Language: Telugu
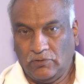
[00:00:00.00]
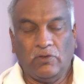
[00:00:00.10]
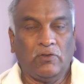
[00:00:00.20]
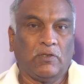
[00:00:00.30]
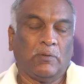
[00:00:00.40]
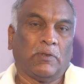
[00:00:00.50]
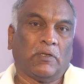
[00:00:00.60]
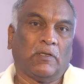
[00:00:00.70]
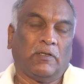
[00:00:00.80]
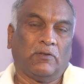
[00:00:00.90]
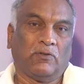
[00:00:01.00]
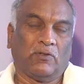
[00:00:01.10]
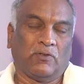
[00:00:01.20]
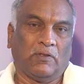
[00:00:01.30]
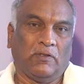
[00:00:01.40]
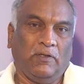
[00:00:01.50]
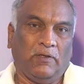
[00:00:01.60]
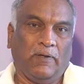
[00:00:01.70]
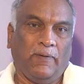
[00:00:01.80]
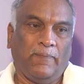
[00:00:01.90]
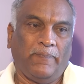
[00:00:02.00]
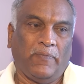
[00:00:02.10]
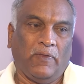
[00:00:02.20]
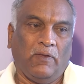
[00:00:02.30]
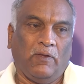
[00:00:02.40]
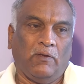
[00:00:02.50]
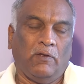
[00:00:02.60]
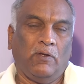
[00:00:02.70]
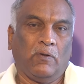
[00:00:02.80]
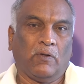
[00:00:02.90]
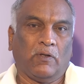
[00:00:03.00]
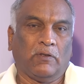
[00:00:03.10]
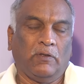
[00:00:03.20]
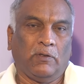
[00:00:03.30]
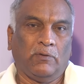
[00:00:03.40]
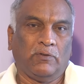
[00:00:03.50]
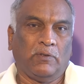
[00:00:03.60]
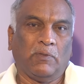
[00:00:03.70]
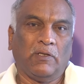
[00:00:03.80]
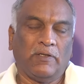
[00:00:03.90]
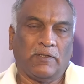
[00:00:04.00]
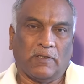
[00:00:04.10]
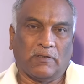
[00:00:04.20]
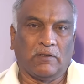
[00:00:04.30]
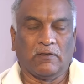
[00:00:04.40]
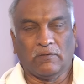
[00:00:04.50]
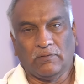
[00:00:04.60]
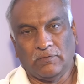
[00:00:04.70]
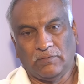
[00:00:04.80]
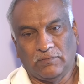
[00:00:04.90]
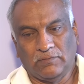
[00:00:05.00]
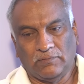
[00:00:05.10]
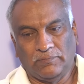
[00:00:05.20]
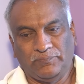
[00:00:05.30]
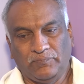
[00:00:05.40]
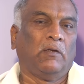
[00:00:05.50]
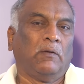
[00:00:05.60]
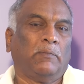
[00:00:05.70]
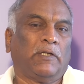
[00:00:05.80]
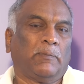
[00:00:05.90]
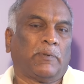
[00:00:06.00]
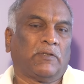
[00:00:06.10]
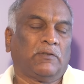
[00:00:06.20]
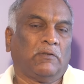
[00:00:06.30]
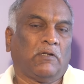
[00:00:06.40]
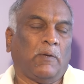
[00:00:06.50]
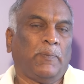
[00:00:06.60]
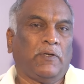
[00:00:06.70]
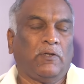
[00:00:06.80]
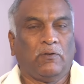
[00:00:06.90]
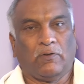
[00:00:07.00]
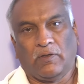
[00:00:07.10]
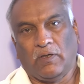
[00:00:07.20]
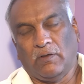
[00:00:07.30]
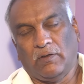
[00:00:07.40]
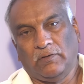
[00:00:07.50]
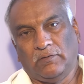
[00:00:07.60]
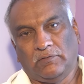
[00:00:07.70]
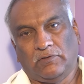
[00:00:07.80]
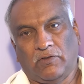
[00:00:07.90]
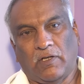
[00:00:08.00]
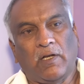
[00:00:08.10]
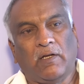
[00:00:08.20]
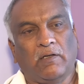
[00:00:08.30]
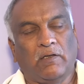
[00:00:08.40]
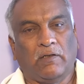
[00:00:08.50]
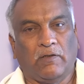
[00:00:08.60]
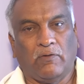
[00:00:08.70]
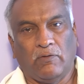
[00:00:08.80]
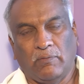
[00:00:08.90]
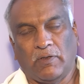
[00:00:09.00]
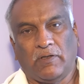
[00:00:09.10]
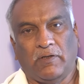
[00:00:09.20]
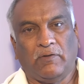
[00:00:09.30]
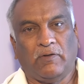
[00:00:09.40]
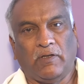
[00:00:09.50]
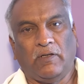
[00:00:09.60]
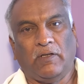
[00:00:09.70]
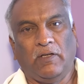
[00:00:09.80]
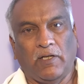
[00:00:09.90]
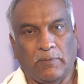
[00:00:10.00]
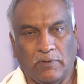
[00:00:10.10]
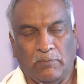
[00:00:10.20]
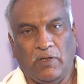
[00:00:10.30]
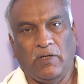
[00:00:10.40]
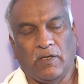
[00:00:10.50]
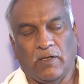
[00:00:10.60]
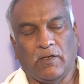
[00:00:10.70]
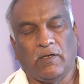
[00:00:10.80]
తెలుగు సినిమాల దగ్గరికి వచ్చేసరికి హీరోలంతా ఎక్కువ సినిమాలు చేసేస్తున్నారు మనకి ప్రస్తుతం టాపిక్ ఏదో ఒకటి కావాలి అంటే నాలాగా ఇటు మాట్లాడే వాళ్ళకి కానీ లేకపోతే మీడియా